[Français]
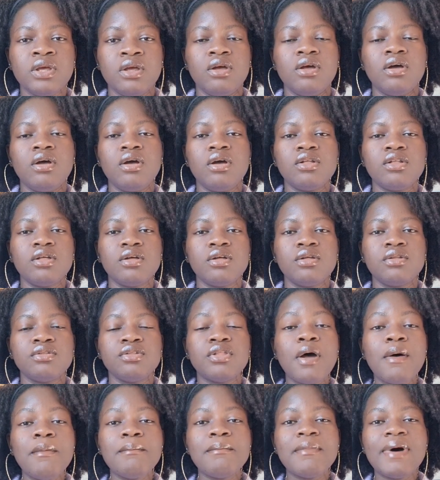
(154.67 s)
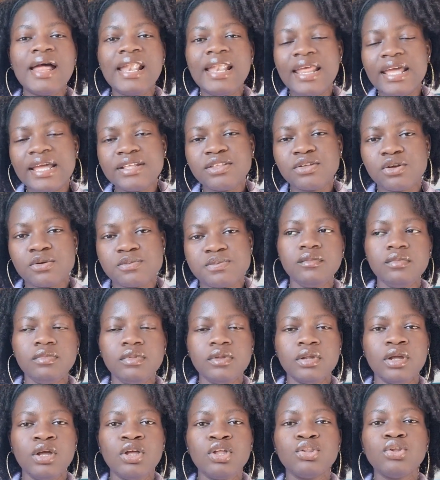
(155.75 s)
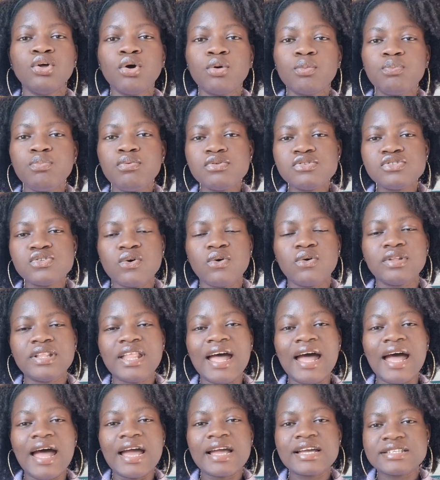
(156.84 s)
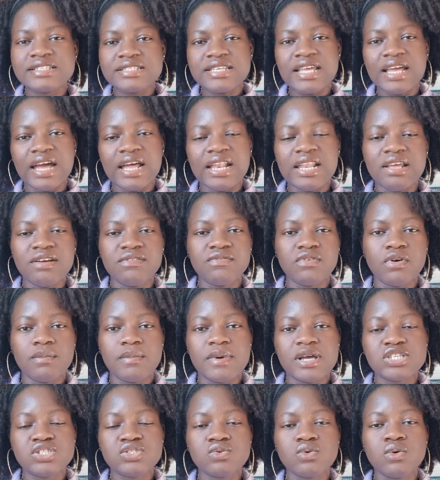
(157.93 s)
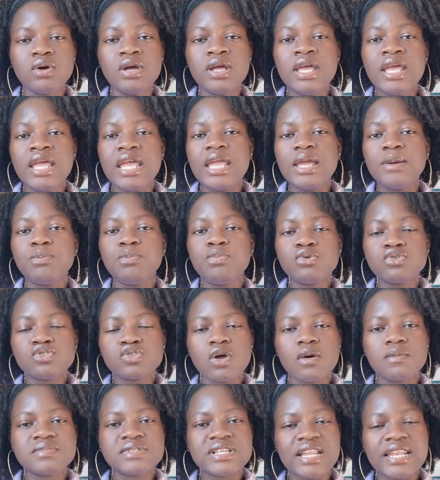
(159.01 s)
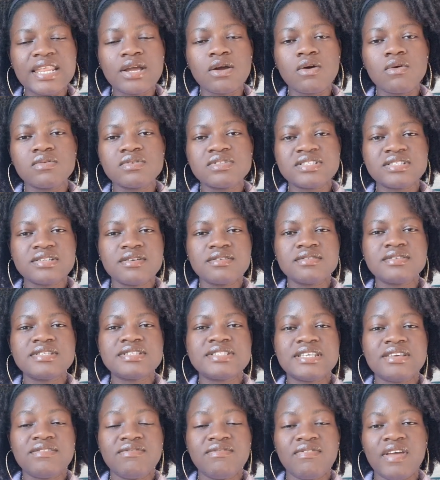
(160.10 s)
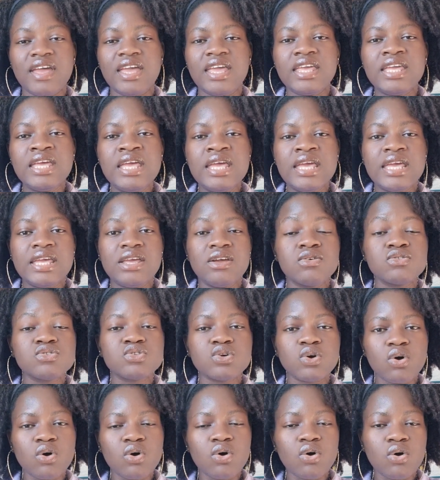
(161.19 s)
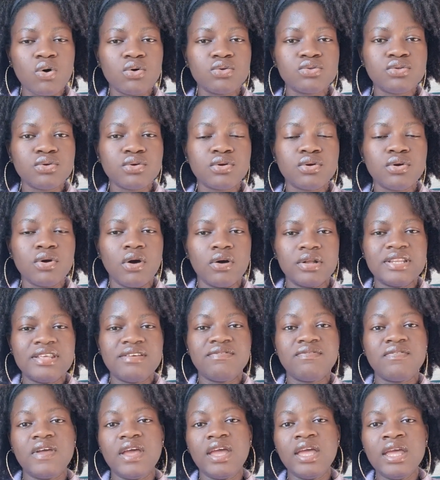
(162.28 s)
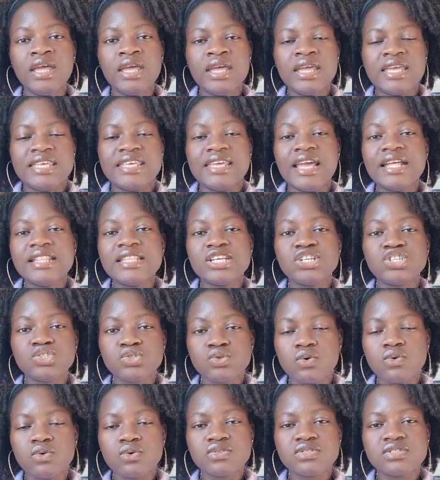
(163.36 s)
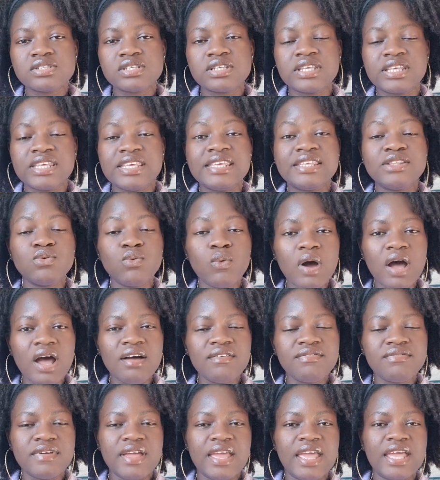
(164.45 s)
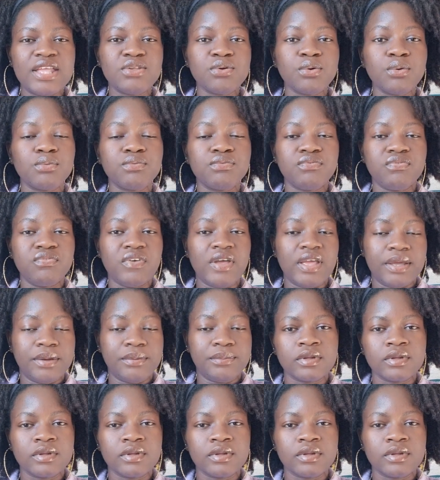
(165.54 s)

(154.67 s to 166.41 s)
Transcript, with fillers: euh, d'un mal-être. Donc plus on a accès à l'information et plus comme ça les consciences s'éveillent et on se rend compte qu'en effet, il y a des choses qui doivent être faites.